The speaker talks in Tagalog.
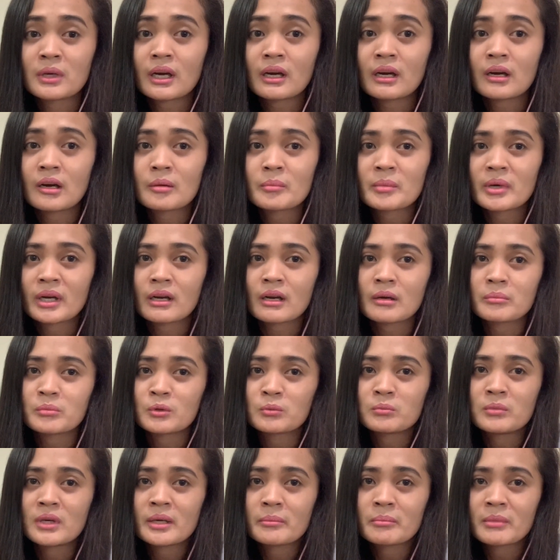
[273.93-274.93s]
Baka
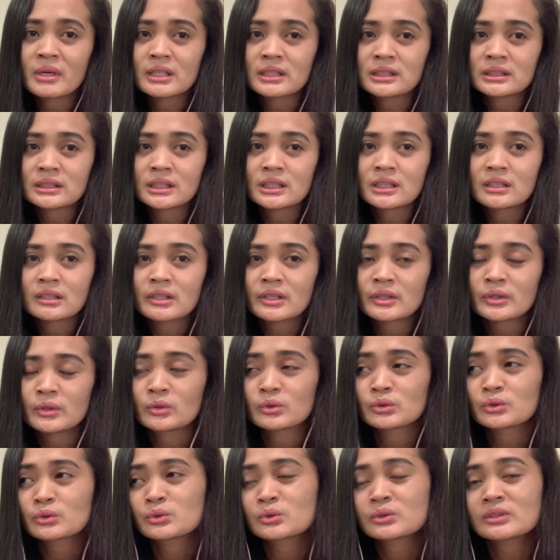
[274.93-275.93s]
magka-problema lang din kayo.
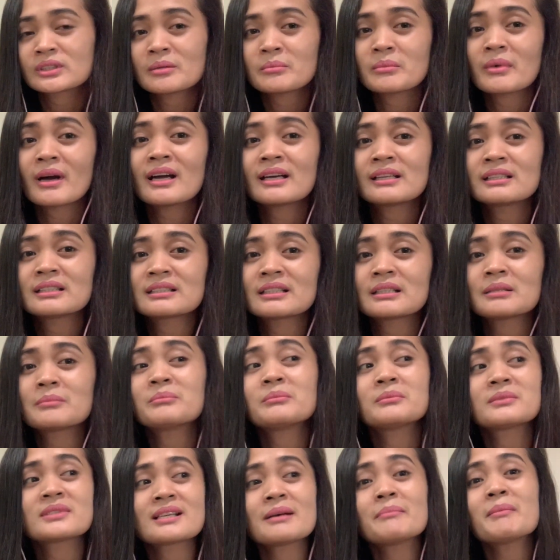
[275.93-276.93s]
So, sabah,
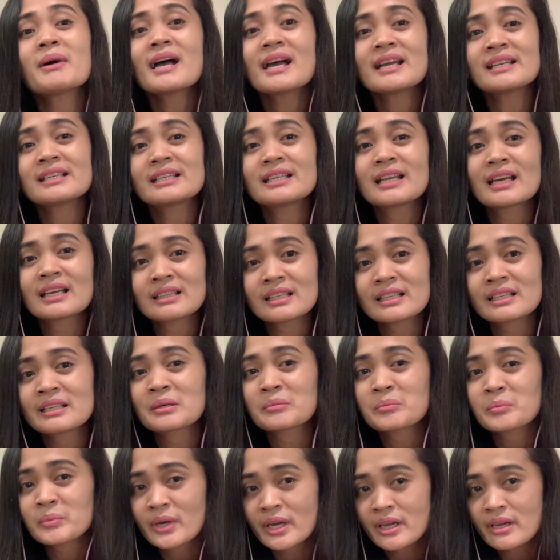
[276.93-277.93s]
sam, samahan din
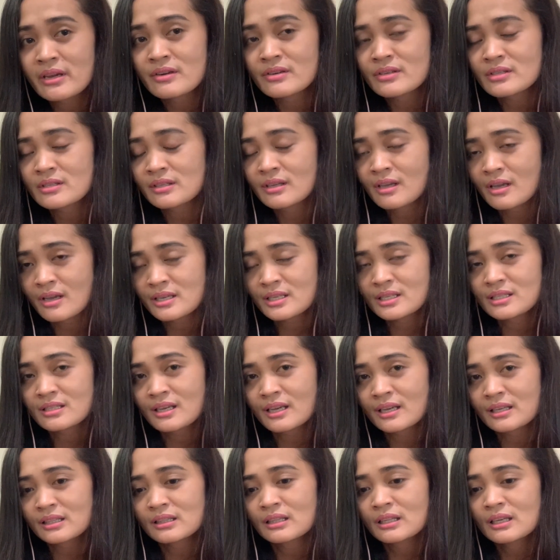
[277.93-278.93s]
natin ng prayers, guys,
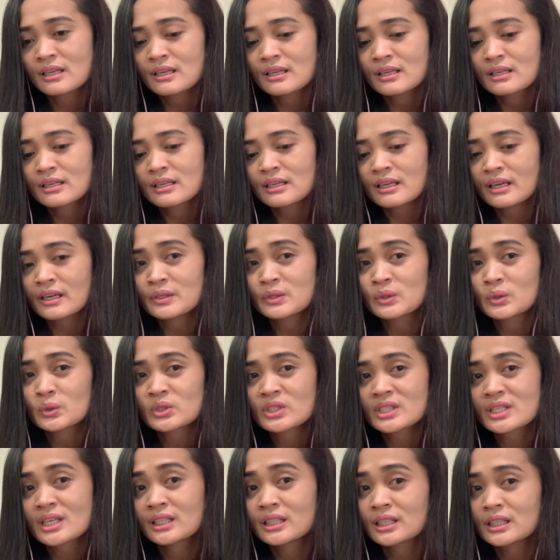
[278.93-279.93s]
at ano,
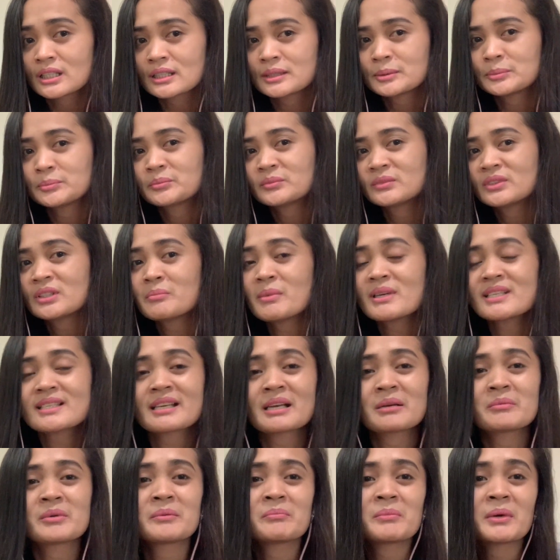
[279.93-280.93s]
tiyaga. di ba
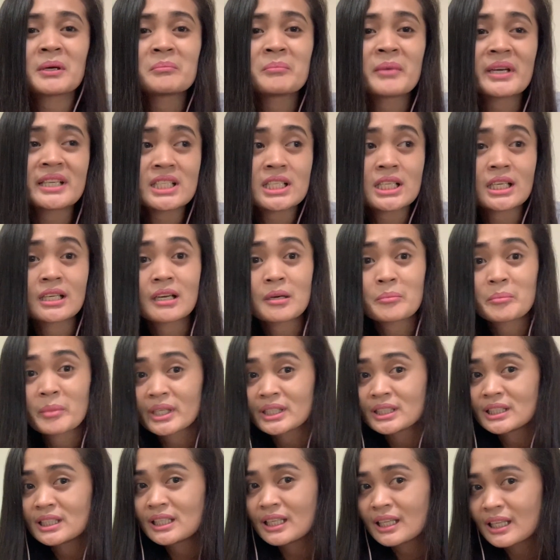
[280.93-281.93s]
sabi, pag may tiyaga,
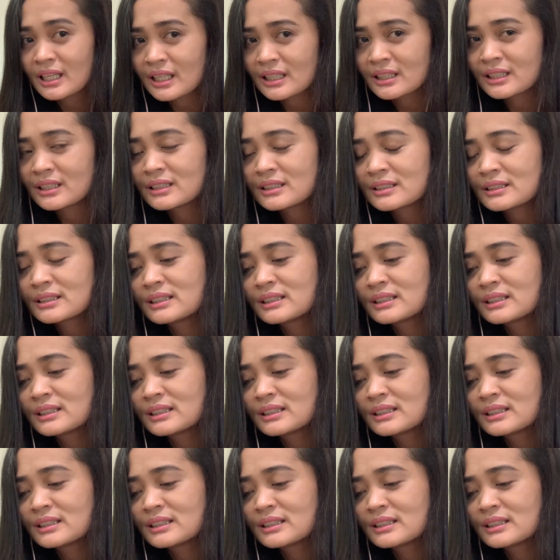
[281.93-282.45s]
may dilaga.